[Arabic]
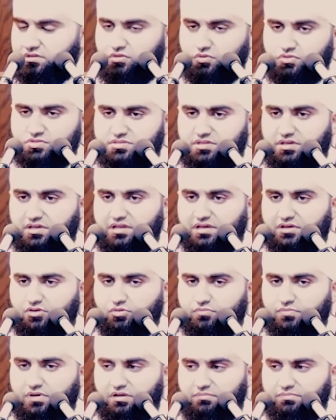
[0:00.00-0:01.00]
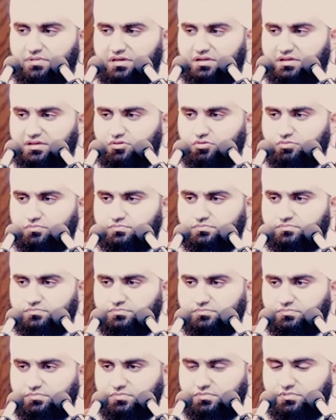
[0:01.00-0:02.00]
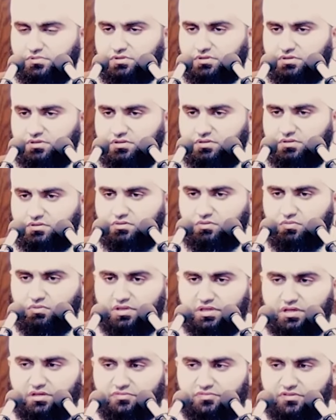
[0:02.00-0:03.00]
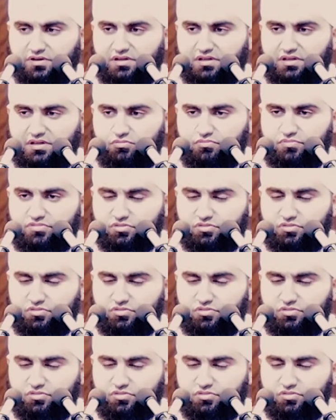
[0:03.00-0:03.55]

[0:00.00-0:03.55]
يصلح لكم أعمالكم ويغفر لكم